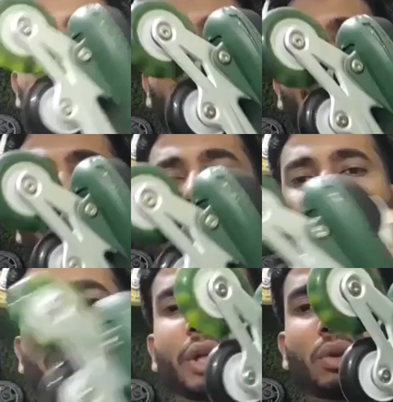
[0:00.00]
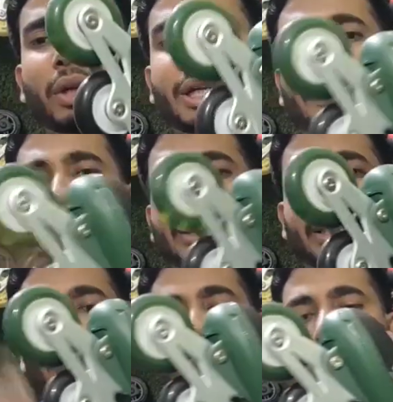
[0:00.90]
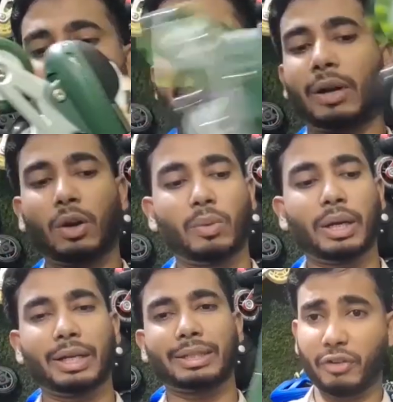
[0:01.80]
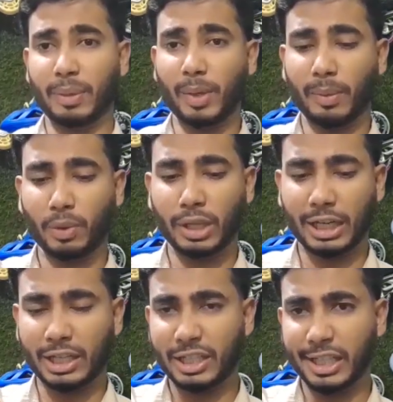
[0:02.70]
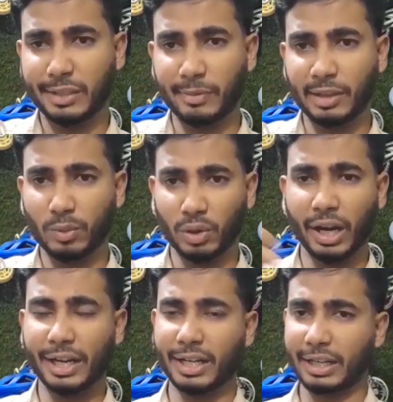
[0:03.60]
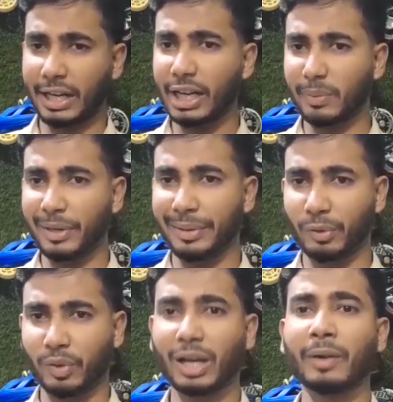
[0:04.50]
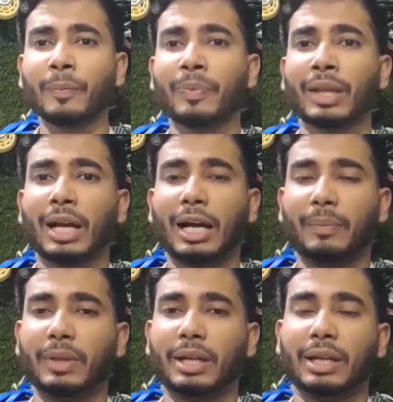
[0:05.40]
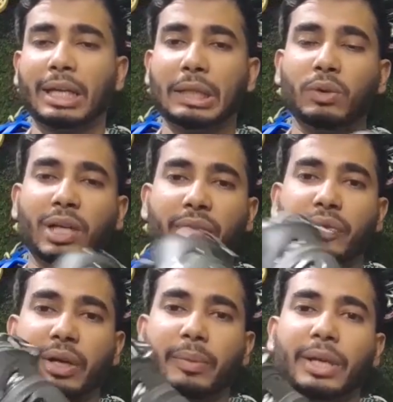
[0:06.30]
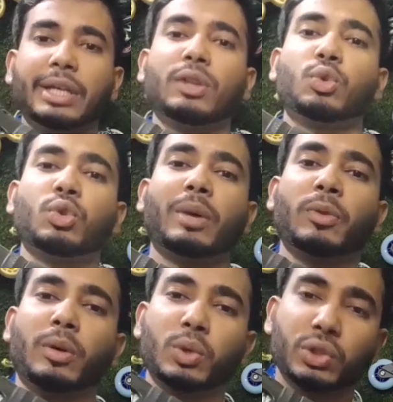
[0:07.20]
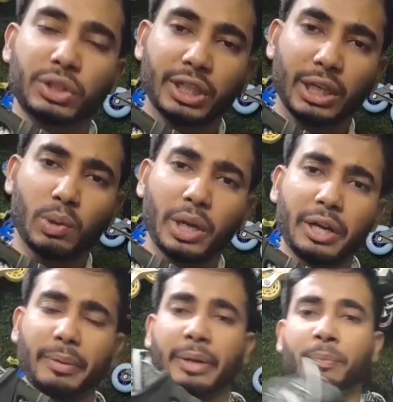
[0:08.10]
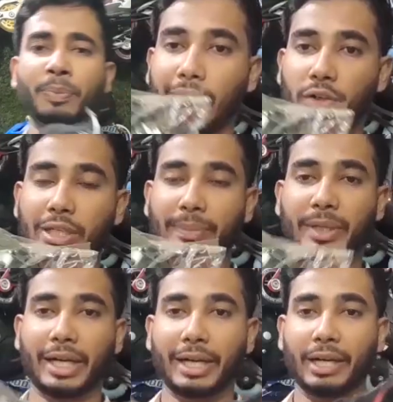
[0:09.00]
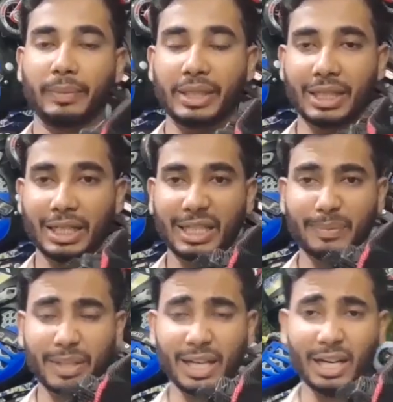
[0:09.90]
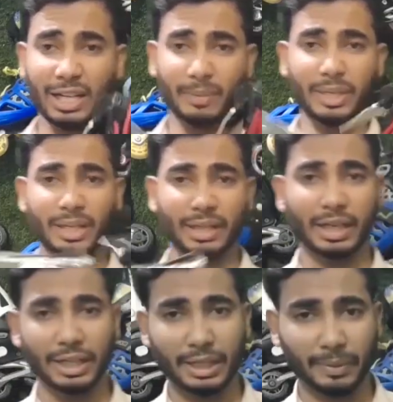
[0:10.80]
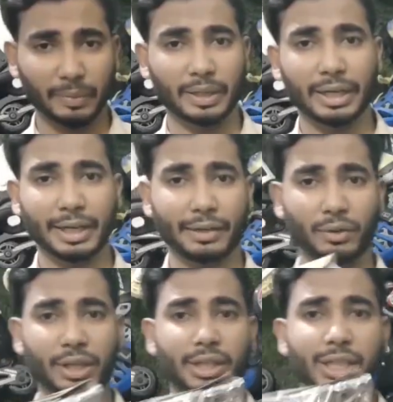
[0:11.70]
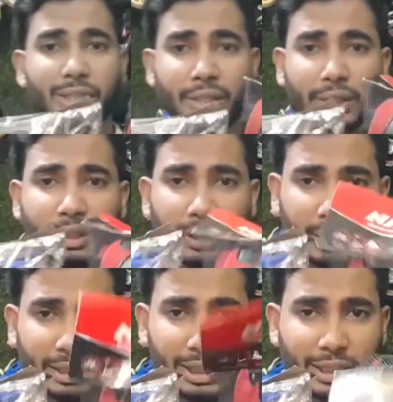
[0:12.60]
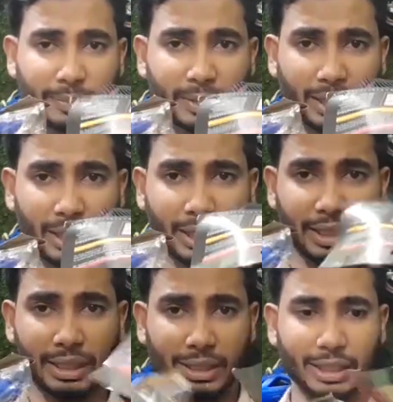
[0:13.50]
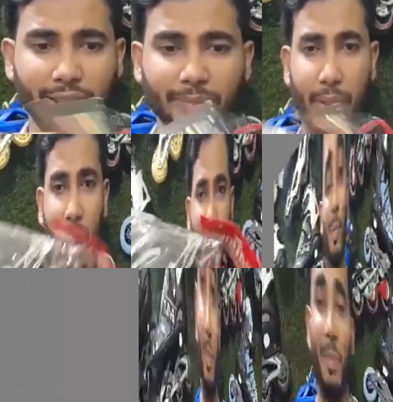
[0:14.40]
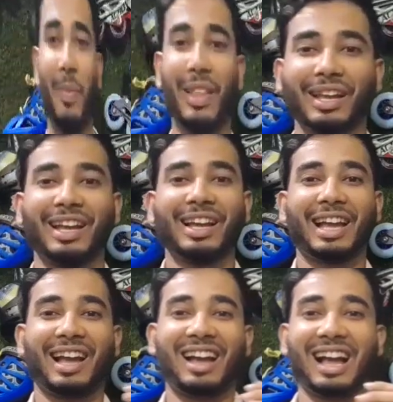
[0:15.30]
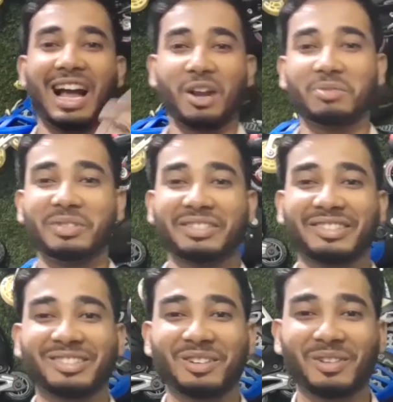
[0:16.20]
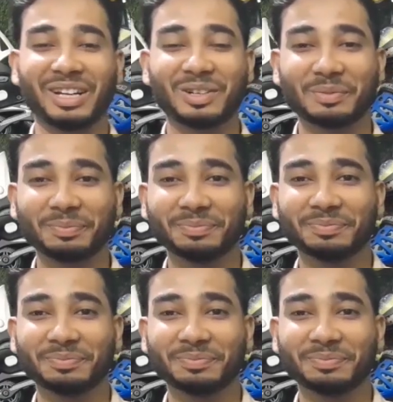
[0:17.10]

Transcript: তাদের জন্য কিন্তু এটা বাচ্চাদের জন্য একটা ভালো মানের ফ্রেমটার মধ্যে একটা সিক্স মিলি মোটা একটা এইট মিলি মোটা আপনার দুইটা ফ্রেমেই কিন্তু আপনি অবশ্যই চেক করে নেবেন এটা সেফটি গার্ড হেলমেট যারা সেফটি গার্ড হেলমেট যান নিতে পারবেন এটা কিন্তু নিনজার নিনজার সেফটি গার্ড হ্যাঁ নিনজার সেফটি গার্ড হ্যালো বিয়াস আসসালামু আলাইকুম